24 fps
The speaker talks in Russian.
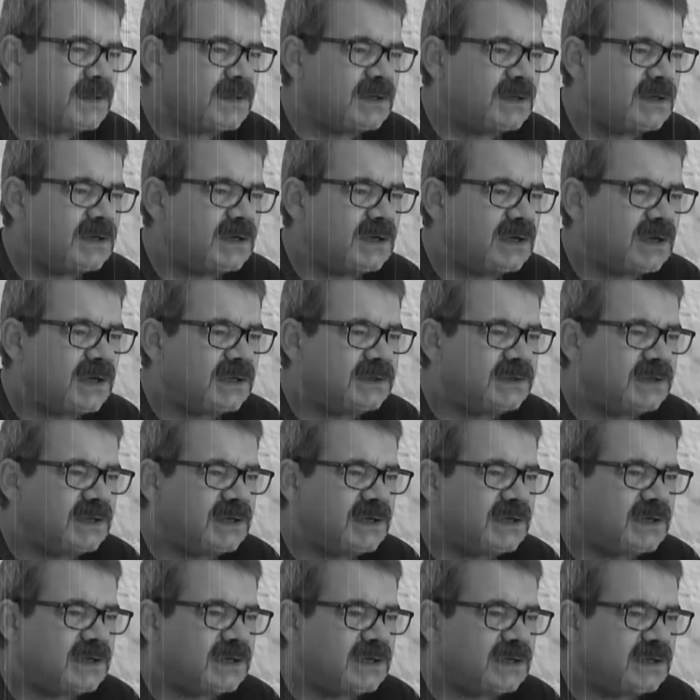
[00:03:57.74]
а,
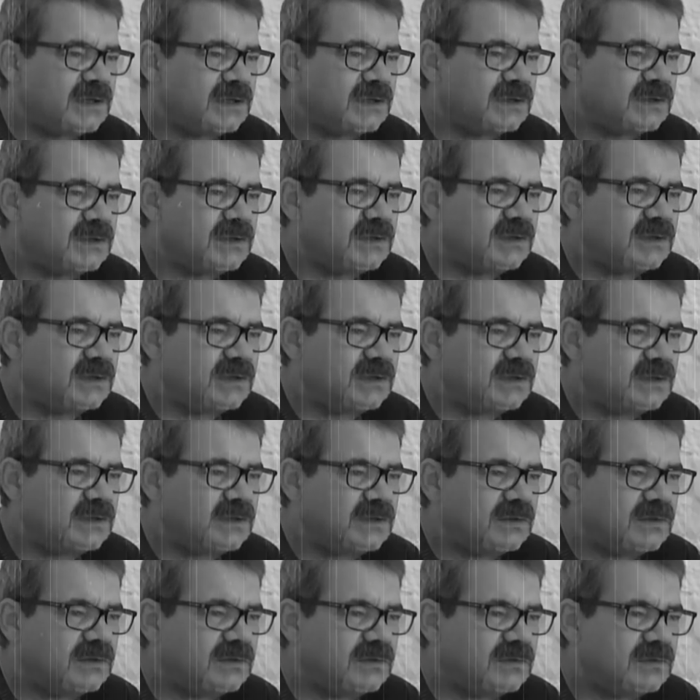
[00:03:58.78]

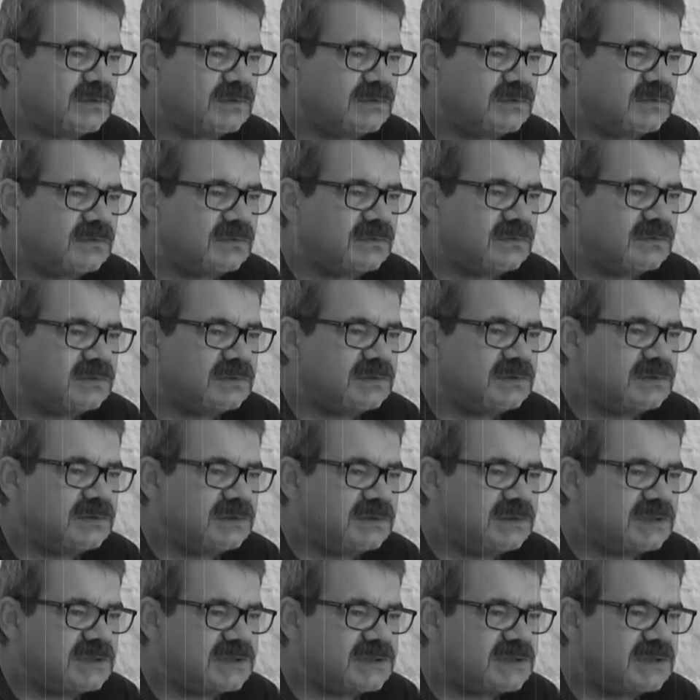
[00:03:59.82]
однако
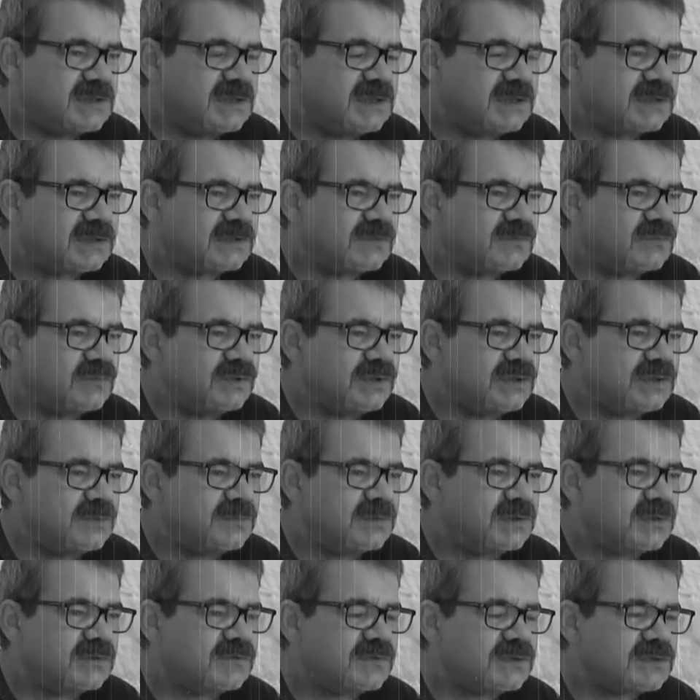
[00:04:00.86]
10 лет его не
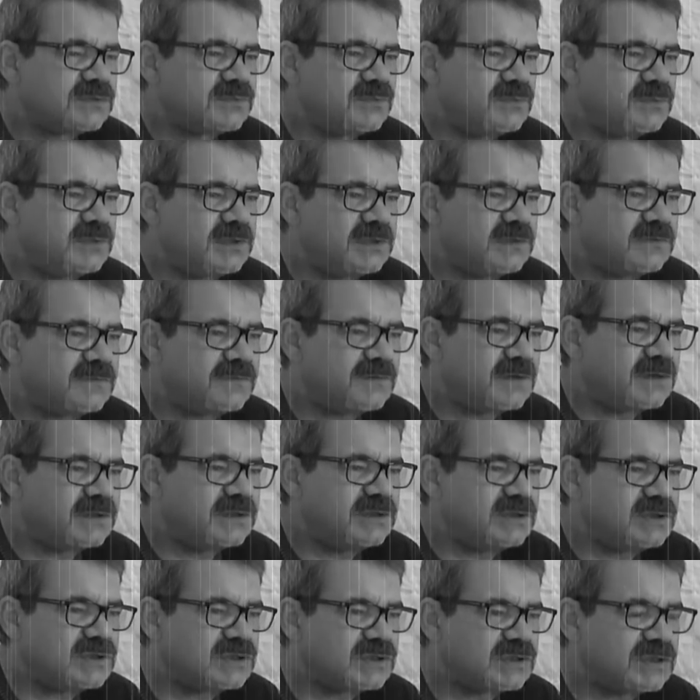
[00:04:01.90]
было в республике
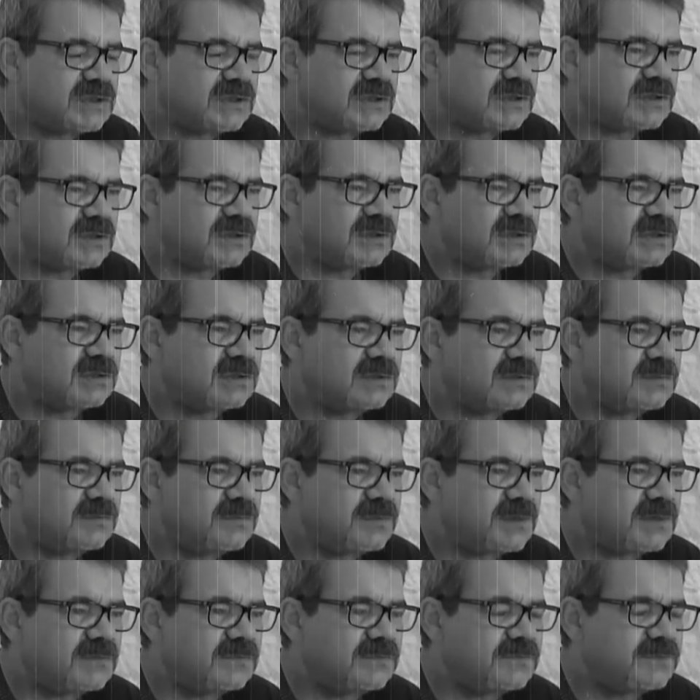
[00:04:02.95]
фактически.
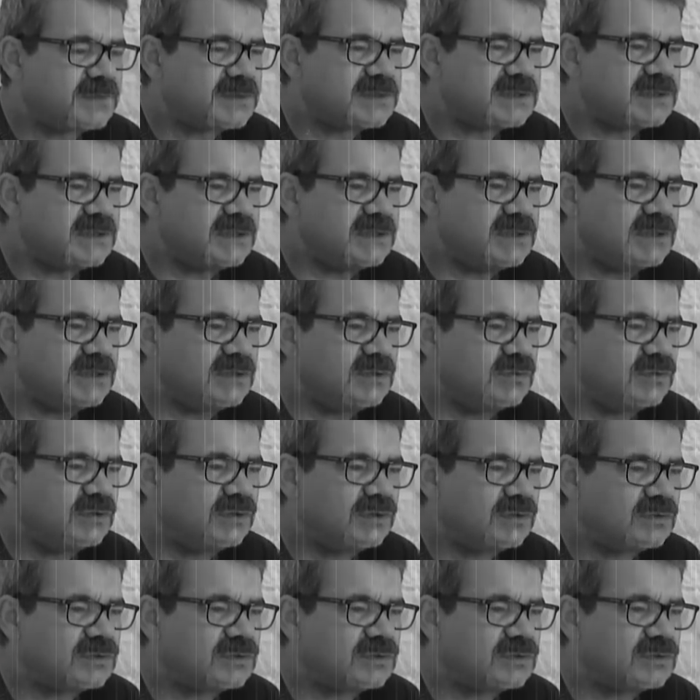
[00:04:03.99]
Правда, в последние годы